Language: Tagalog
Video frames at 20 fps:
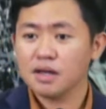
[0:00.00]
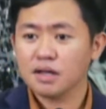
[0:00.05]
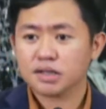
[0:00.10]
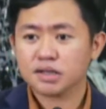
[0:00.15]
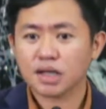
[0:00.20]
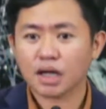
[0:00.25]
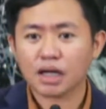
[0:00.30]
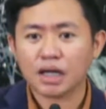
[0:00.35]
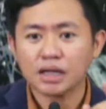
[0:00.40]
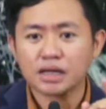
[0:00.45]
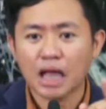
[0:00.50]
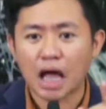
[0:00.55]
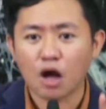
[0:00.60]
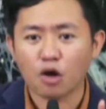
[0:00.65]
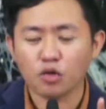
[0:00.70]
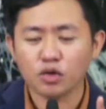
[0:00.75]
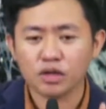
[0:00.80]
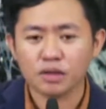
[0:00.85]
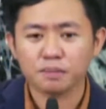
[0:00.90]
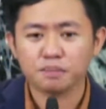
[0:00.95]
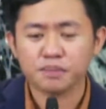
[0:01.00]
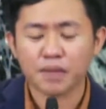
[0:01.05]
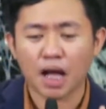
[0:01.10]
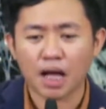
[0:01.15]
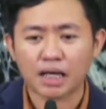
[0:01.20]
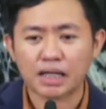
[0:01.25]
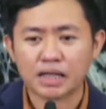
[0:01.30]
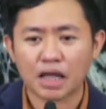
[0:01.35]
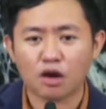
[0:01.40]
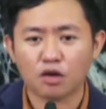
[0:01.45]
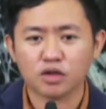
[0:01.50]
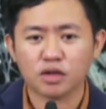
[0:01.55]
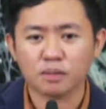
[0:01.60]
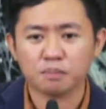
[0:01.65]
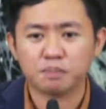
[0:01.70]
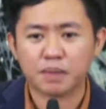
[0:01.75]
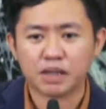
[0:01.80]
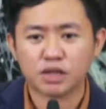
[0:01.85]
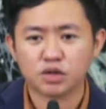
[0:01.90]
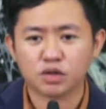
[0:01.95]
Tapos nakita ko ng, nakita ko ng
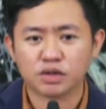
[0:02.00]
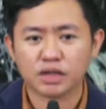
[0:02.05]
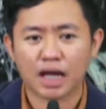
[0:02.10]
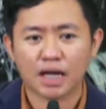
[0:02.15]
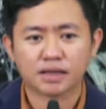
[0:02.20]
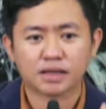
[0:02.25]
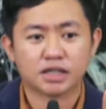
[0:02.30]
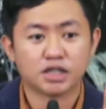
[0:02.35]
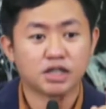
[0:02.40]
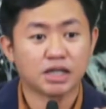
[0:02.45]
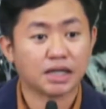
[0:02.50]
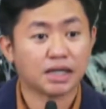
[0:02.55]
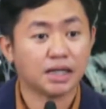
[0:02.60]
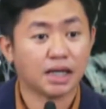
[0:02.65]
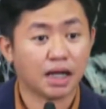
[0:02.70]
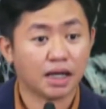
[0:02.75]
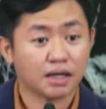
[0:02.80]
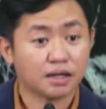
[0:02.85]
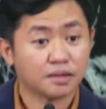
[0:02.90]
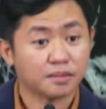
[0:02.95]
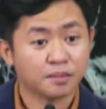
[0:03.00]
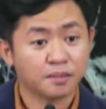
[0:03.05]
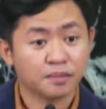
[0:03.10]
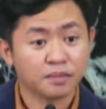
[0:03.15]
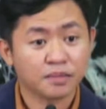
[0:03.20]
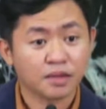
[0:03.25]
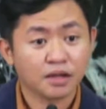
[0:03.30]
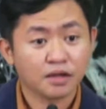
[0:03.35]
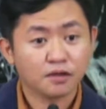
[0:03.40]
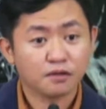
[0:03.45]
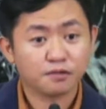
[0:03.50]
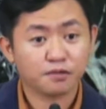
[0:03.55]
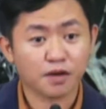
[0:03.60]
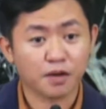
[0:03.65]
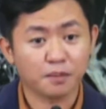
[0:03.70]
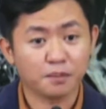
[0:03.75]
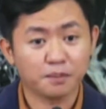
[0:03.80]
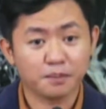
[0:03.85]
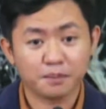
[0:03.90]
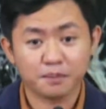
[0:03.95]
picture ni Ate Sheila
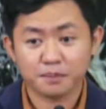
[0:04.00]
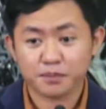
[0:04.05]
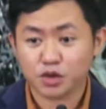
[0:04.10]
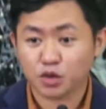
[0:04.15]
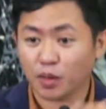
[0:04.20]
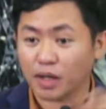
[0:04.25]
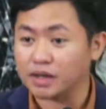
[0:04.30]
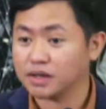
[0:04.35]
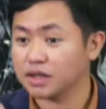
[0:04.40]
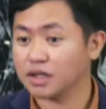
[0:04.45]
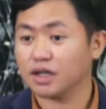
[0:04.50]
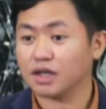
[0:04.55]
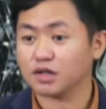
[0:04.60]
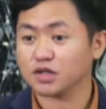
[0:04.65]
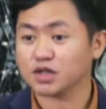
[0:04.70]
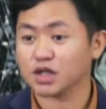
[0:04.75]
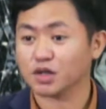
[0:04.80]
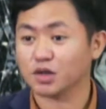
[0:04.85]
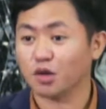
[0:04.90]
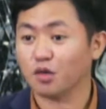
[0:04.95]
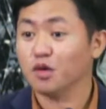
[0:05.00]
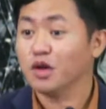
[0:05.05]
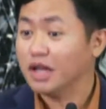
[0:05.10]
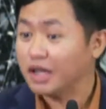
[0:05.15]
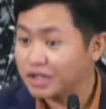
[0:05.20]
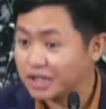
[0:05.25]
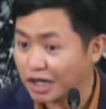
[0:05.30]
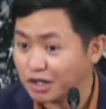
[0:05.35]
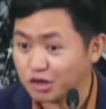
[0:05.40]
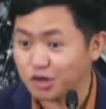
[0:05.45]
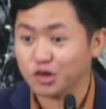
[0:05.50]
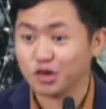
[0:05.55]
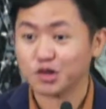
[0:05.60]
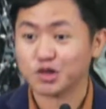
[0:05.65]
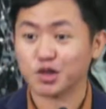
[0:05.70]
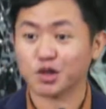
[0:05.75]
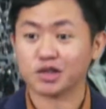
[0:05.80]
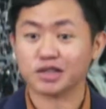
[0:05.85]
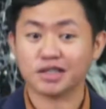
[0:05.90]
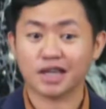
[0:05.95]
from 20 years ago. Ganon yung
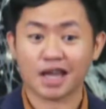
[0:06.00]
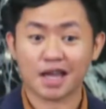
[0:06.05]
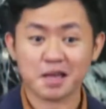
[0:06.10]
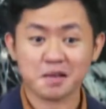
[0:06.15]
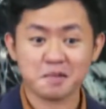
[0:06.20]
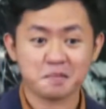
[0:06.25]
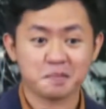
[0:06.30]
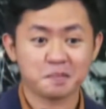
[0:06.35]
suot niya.